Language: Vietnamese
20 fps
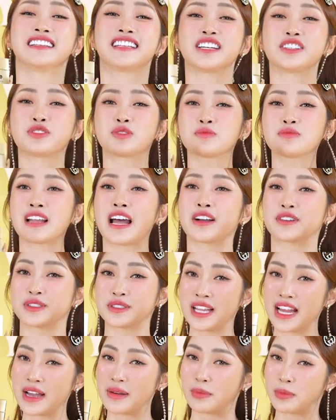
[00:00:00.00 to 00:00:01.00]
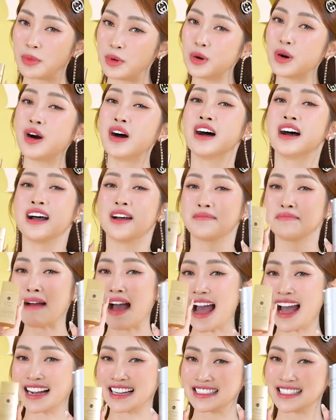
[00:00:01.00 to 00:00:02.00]
Thì chúng ta có thể mua
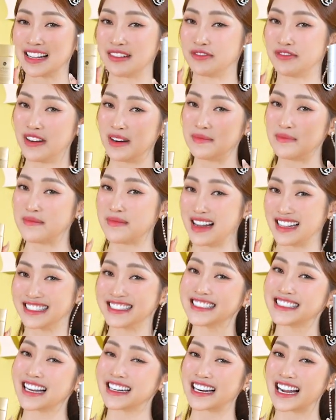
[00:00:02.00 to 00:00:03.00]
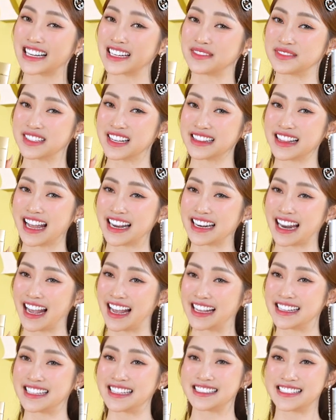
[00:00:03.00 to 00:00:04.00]
ba cái sản phẩm mà như Trang đang cầm trên tay
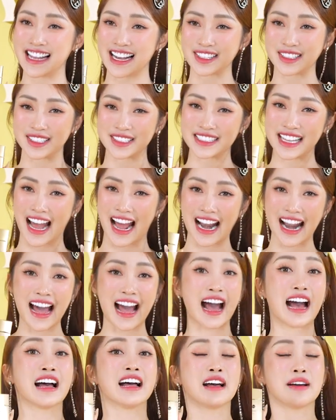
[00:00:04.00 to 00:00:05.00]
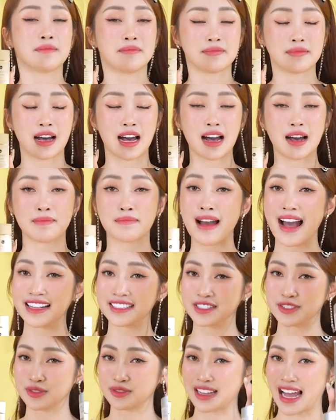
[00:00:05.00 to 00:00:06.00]
này thì sẽ có giá là và ba
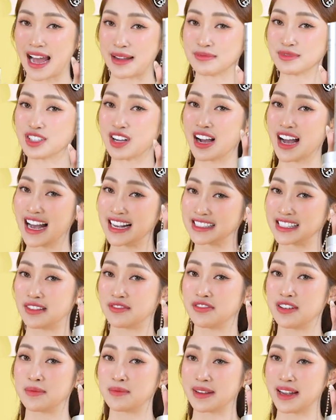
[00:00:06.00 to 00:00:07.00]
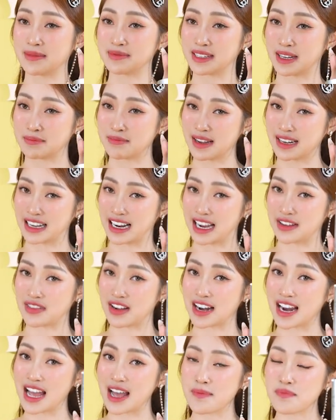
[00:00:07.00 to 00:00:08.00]
triệu tám cho hai sản phẩm kem trắng mặt ngày
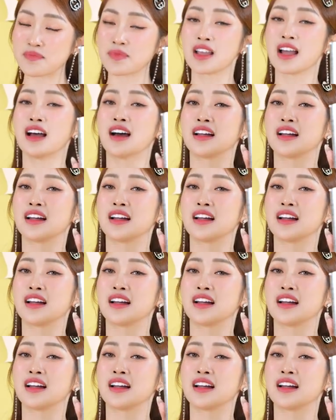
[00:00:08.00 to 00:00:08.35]
và đêm,